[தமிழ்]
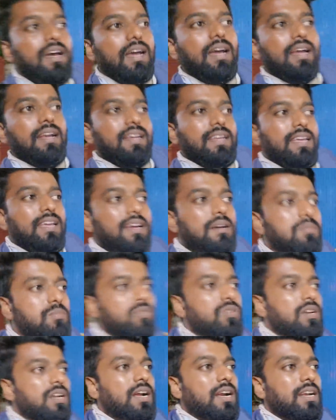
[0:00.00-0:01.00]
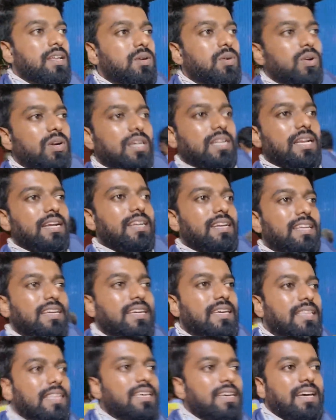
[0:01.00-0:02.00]
அண்ட் ஏன் முன்னாடி ஒரு ட்ரெயின்
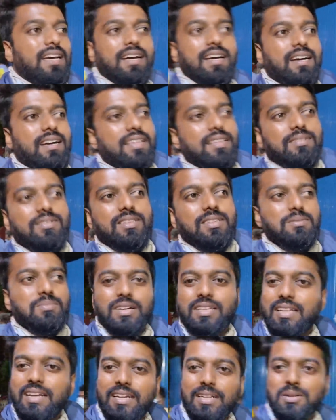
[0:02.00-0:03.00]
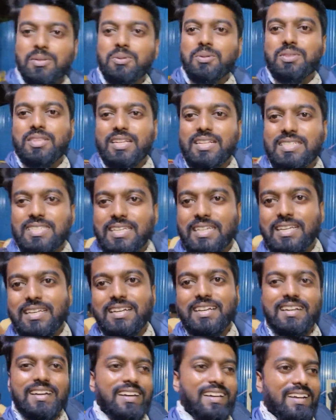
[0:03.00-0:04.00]
நிற்கிது அது வந்து மதுரை டு திருச்சி
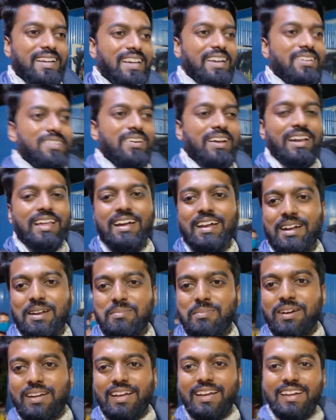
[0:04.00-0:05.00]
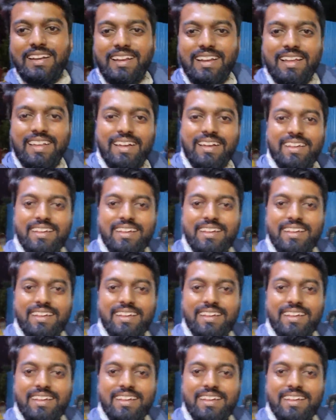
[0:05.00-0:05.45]
நல்ல வேலை நம்ம ட்ரெயின் இல்லை